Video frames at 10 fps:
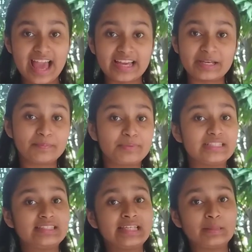এক
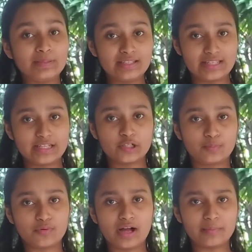পৃথিবী
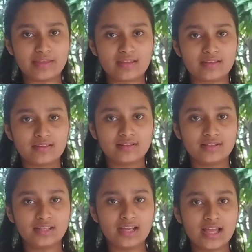লিখবো আমি
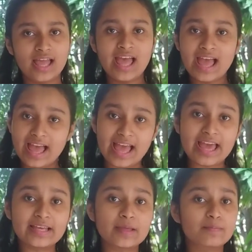
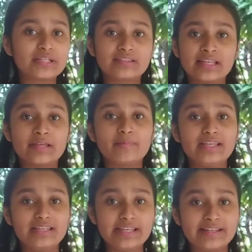এক
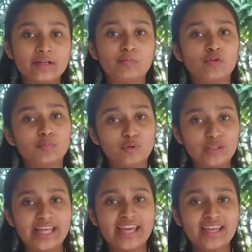পৃথিবী লিখবো
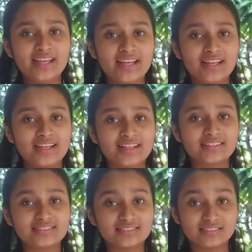বলে
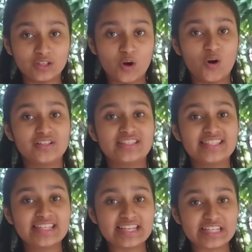ঘর
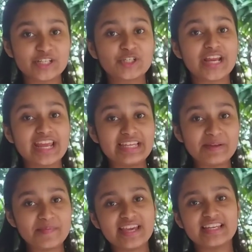ছেড়ে সেই
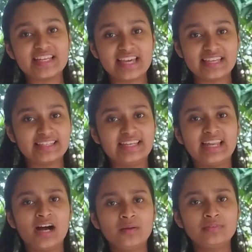বেরিয়ে
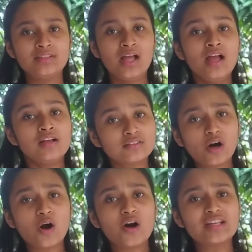গেলাম
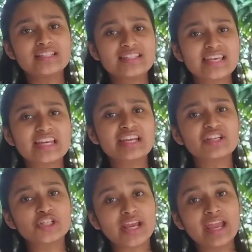ঘর ছেড়ে
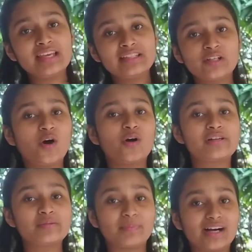সেই
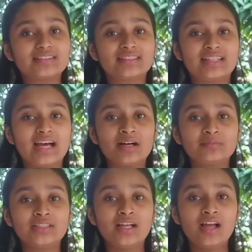ঘর
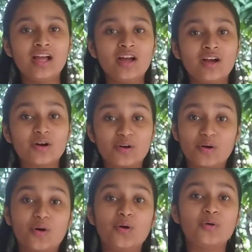বাঁধলাম
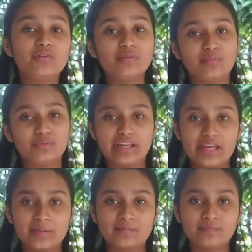গহন বনে